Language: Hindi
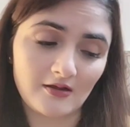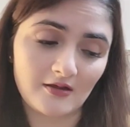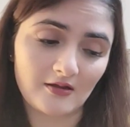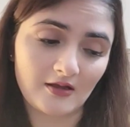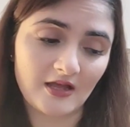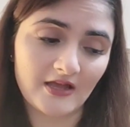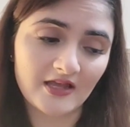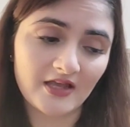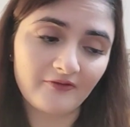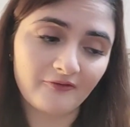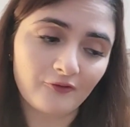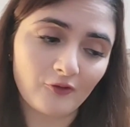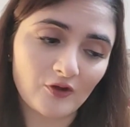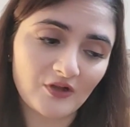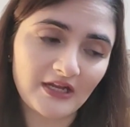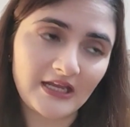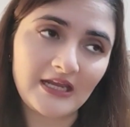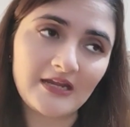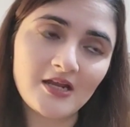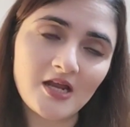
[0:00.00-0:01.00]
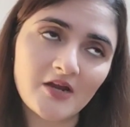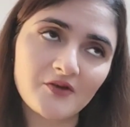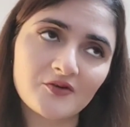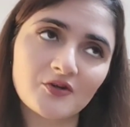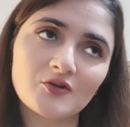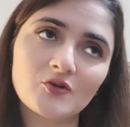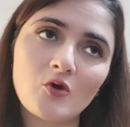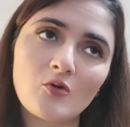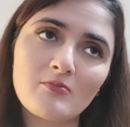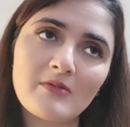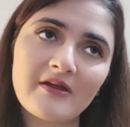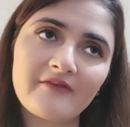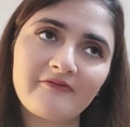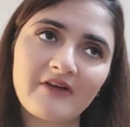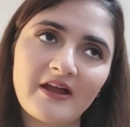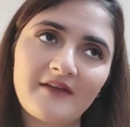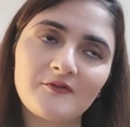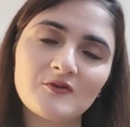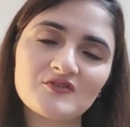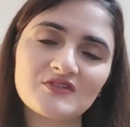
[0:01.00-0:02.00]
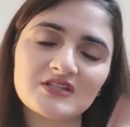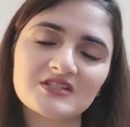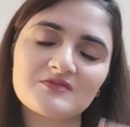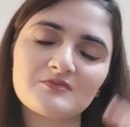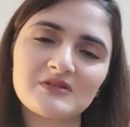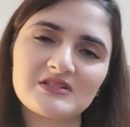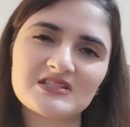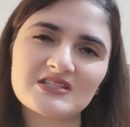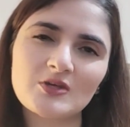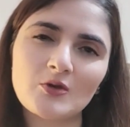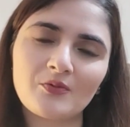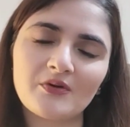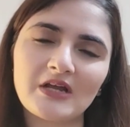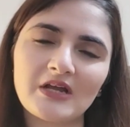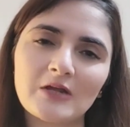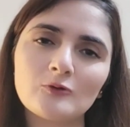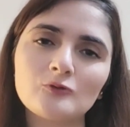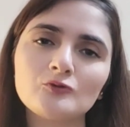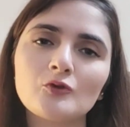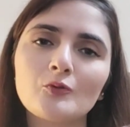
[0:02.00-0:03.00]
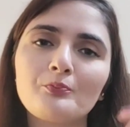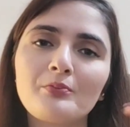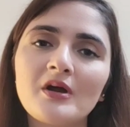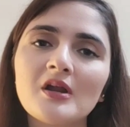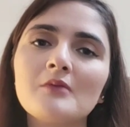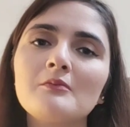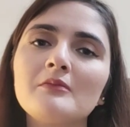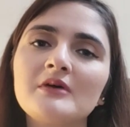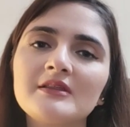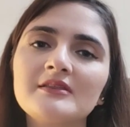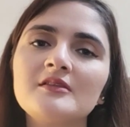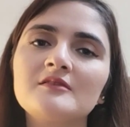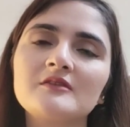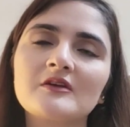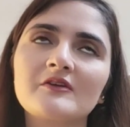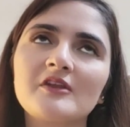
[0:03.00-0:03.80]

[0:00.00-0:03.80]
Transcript: अगर 1400 को मैं फाइव टू सिक्स मंथ्स के ऊपर डालूँ तो पर मंथ